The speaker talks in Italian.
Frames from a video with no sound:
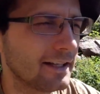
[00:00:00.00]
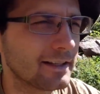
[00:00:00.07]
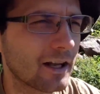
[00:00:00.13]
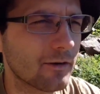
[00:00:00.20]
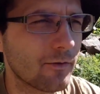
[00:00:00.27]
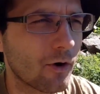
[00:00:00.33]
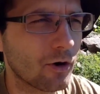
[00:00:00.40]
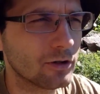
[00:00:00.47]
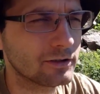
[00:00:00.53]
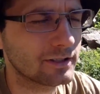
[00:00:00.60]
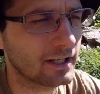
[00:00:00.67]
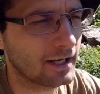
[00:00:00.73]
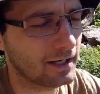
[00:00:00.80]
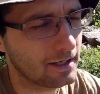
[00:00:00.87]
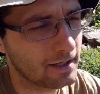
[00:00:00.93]

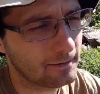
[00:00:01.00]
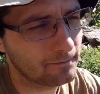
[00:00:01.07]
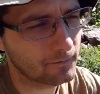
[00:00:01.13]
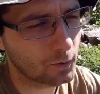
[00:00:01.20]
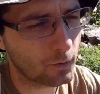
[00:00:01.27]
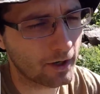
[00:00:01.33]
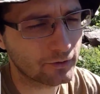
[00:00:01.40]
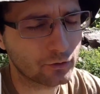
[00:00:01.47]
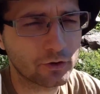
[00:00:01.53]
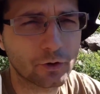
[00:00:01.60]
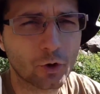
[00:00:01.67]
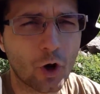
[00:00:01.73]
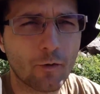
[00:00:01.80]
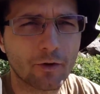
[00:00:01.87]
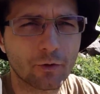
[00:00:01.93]
talvolta questo si
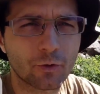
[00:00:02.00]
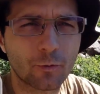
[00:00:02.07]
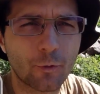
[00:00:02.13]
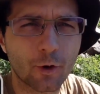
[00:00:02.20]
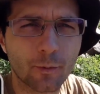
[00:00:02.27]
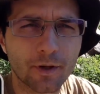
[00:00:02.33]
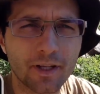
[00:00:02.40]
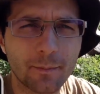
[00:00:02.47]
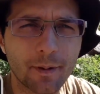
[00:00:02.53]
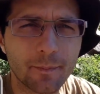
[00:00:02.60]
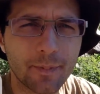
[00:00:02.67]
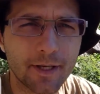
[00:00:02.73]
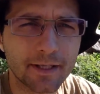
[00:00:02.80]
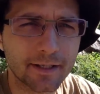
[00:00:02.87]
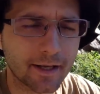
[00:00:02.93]
trova sotto forma di
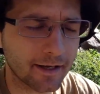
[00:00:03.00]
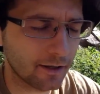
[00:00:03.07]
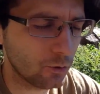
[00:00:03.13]
pepite